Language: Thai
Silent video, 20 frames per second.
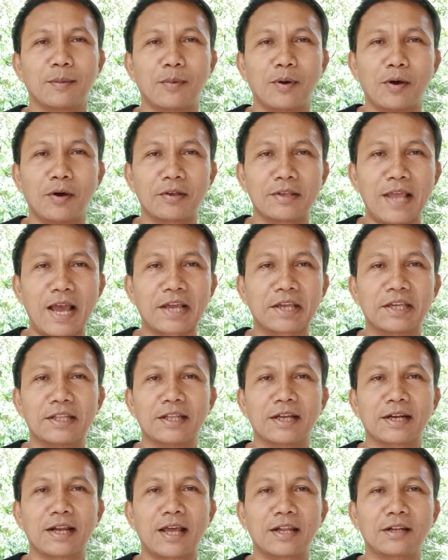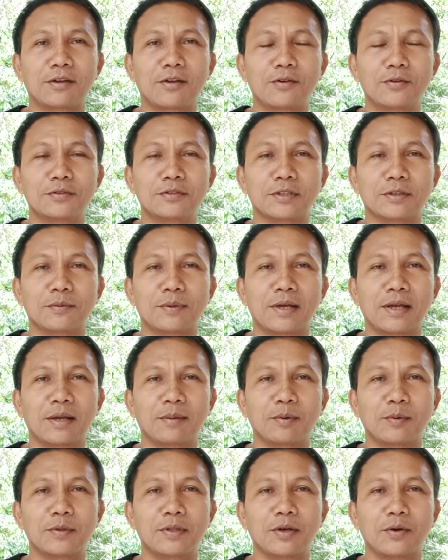พอยักษ์เห็นดังนั้นก็รู้สึกว่า
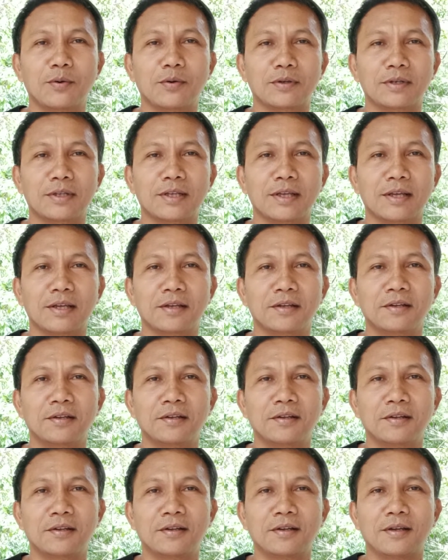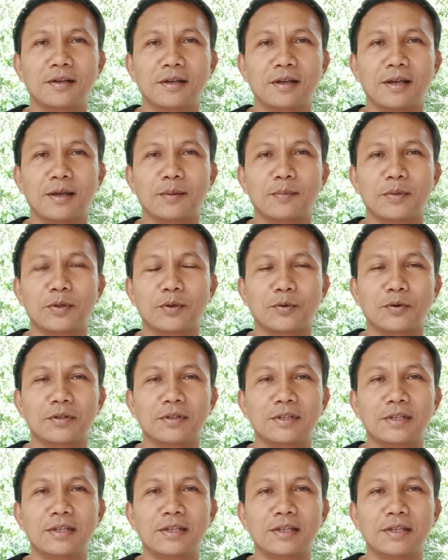พระพุทธองค์เนี่ยเป็นคน
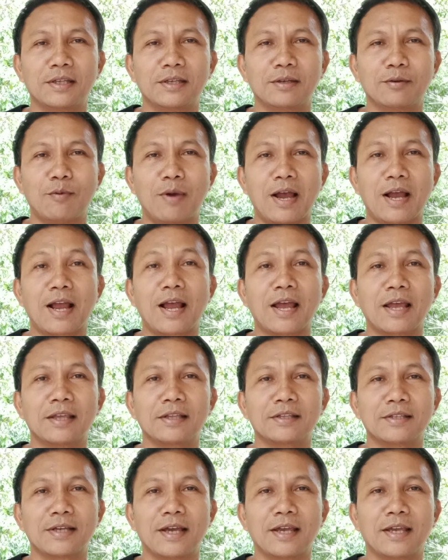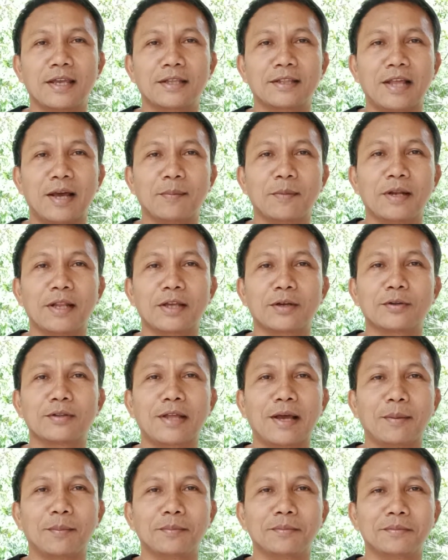ที่ว่าง่ายใช้ทำอะไรก็
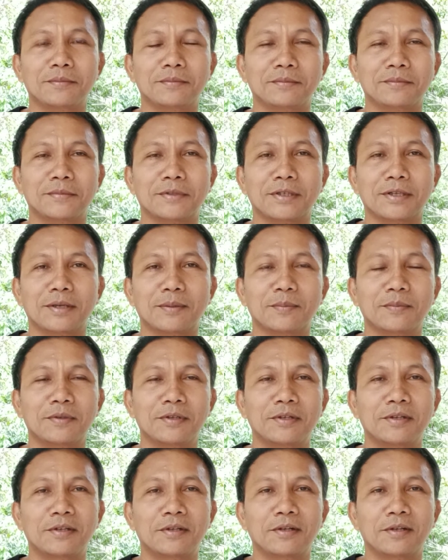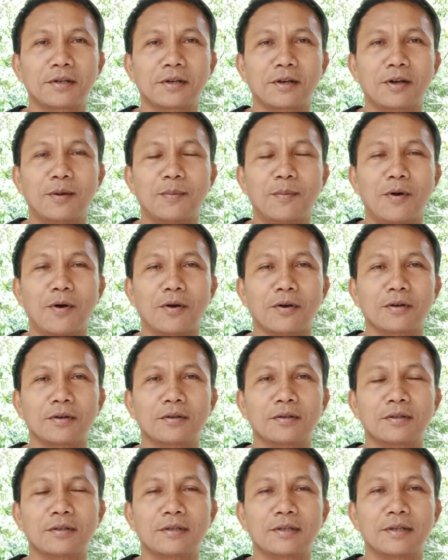ทำนะครับก็บอก
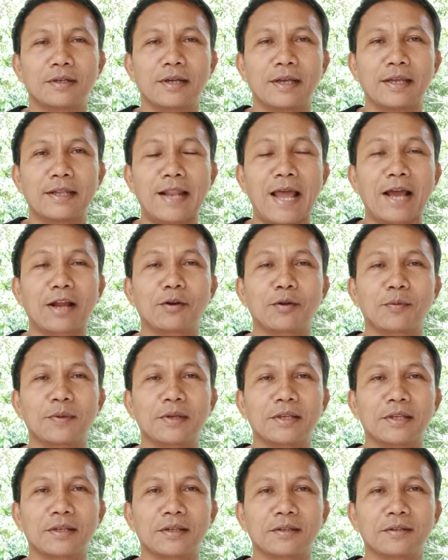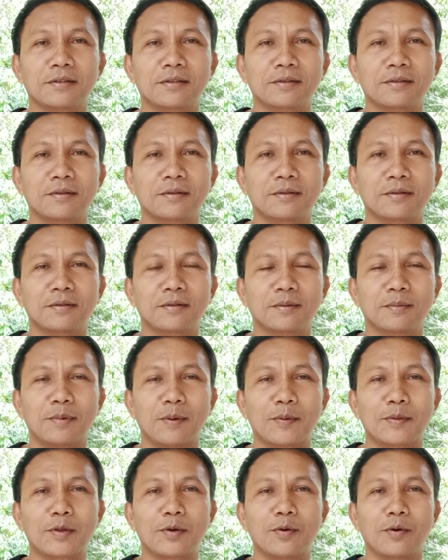ให้นั่งลงไปอีก พ
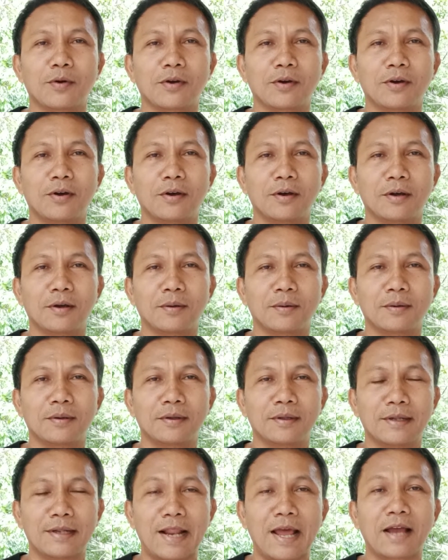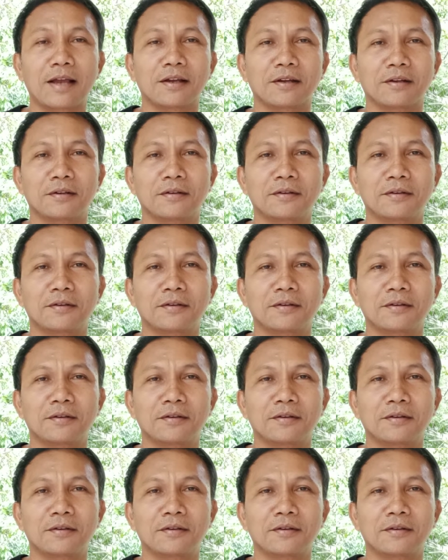ระพุทธองค์ก็นั่ง